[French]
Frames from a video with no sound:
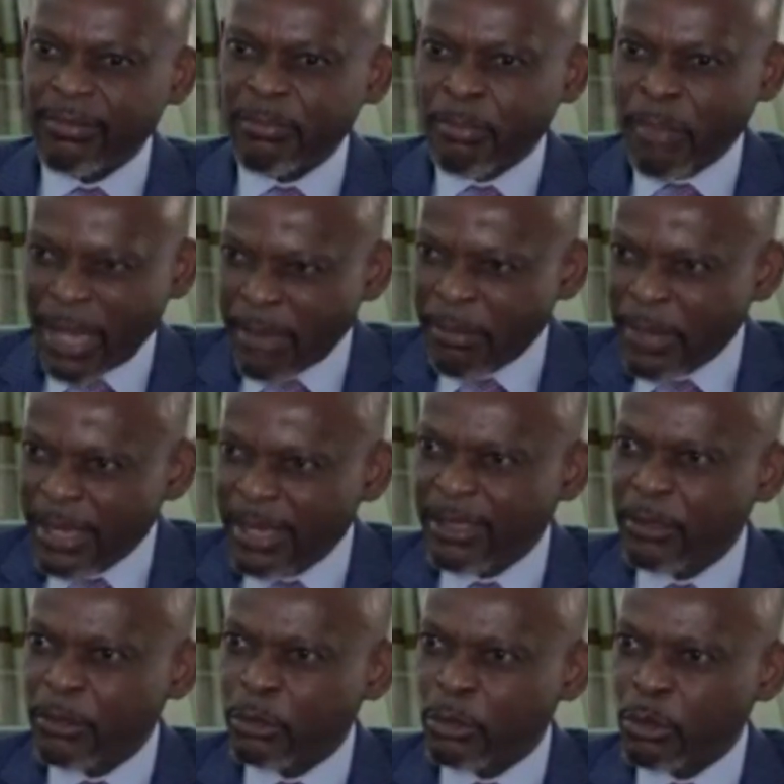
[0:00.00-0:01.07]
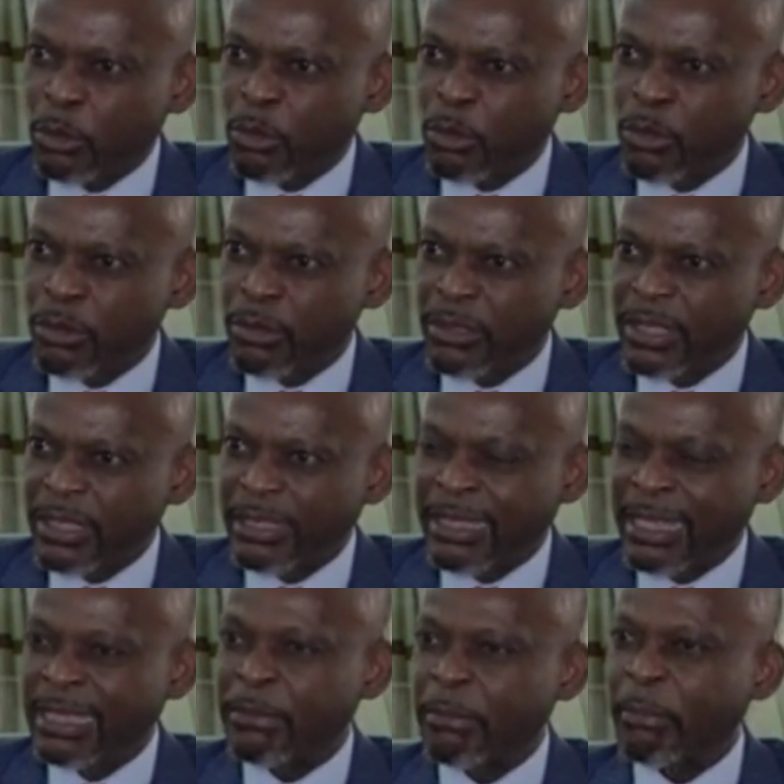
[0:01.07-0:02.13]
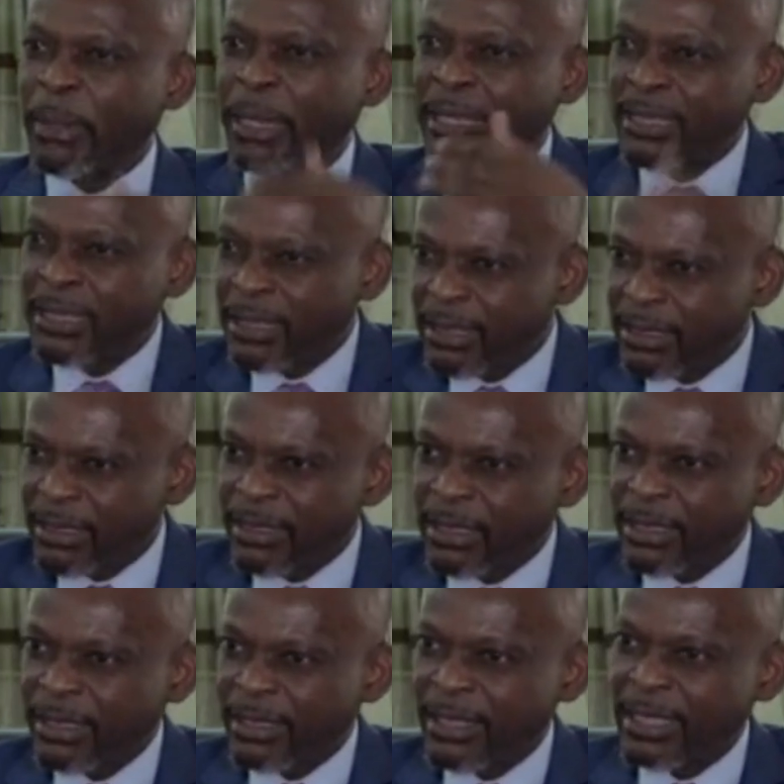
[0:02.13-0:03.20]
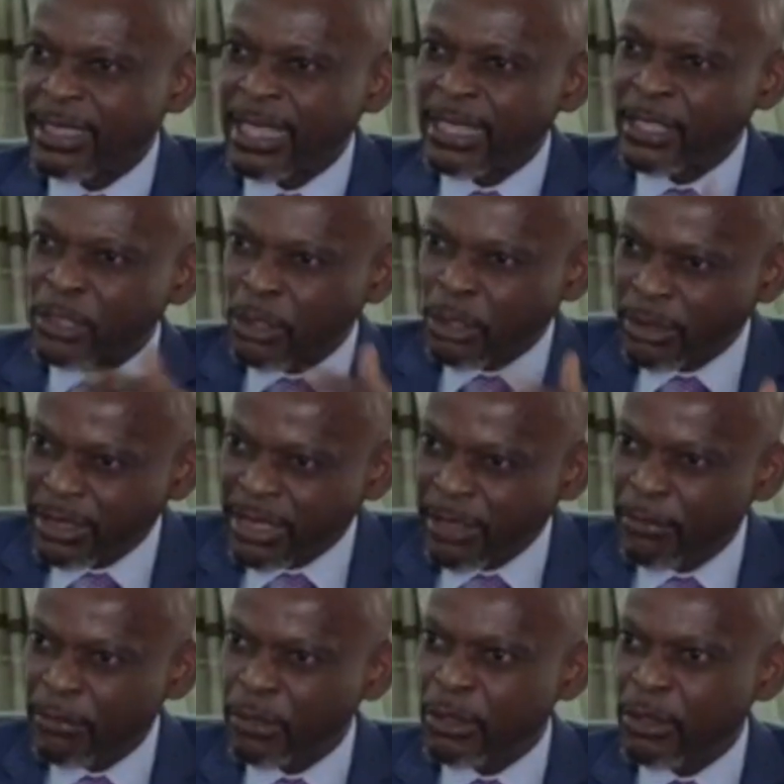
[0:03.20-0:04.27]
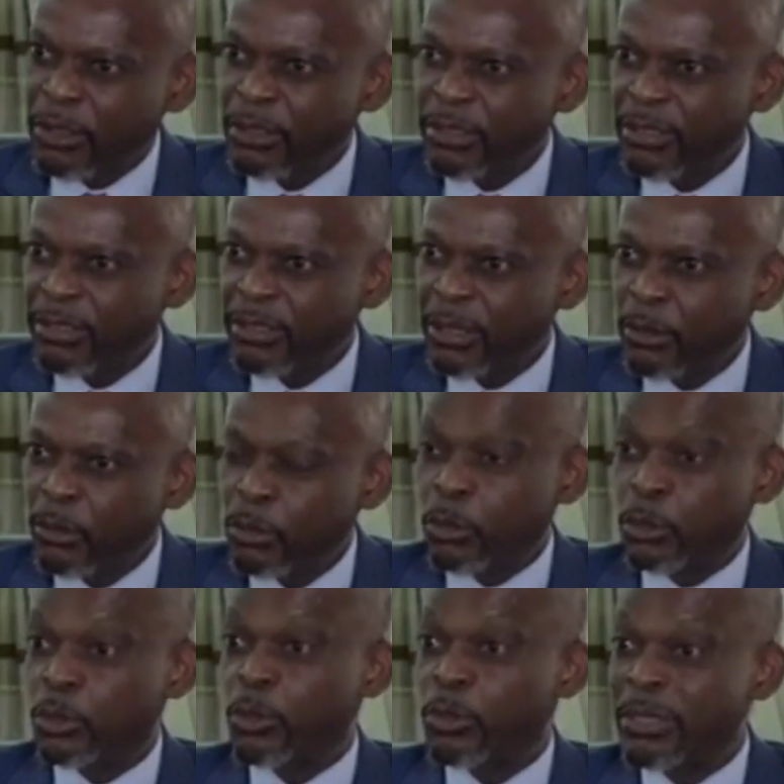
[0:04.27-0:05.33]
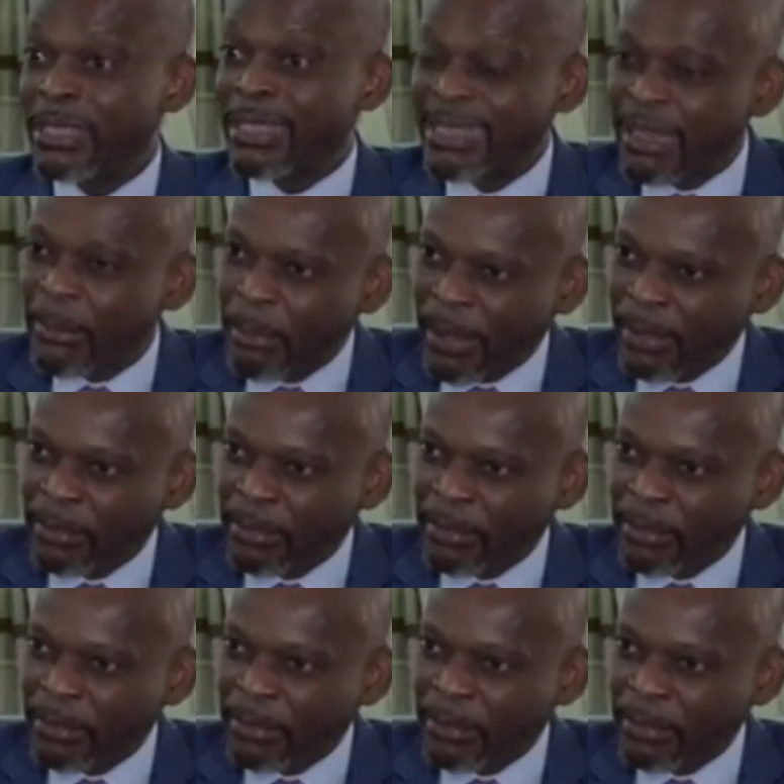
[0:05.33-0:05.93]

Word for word: permet au Togo d'être présent dans cette zone d'influence où le Togo n'était pas